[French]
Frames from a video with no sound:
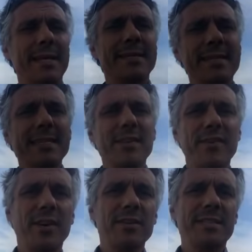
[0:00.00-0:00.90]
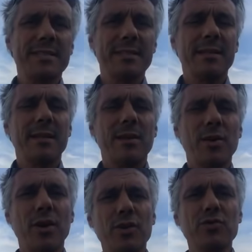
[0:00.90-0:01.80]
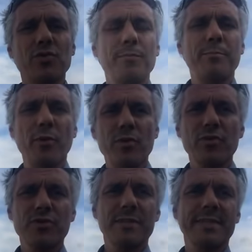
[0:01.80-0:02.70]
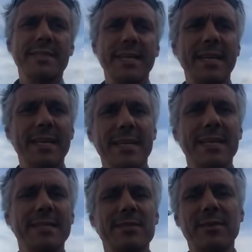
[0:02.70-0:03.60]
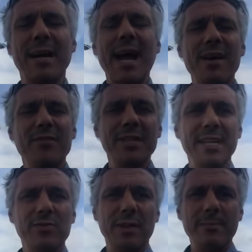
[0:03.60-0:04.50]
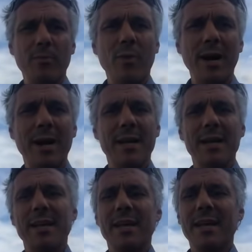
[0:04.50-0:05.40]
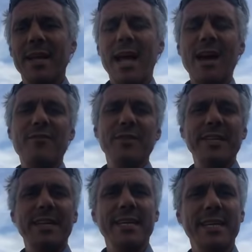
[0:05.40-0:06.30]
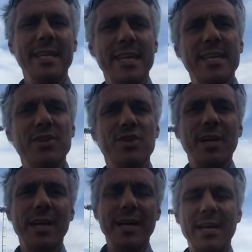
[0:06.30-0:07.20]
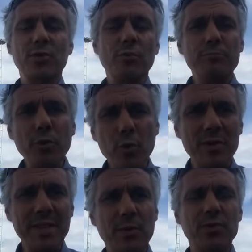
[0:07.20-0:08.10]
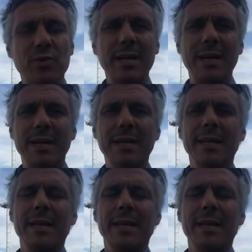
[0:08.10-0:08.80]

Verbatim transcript: sa défense lors du procès qui sera à venir dans les mois à venir, Inch'Allah. Donc pourquoi on est contre là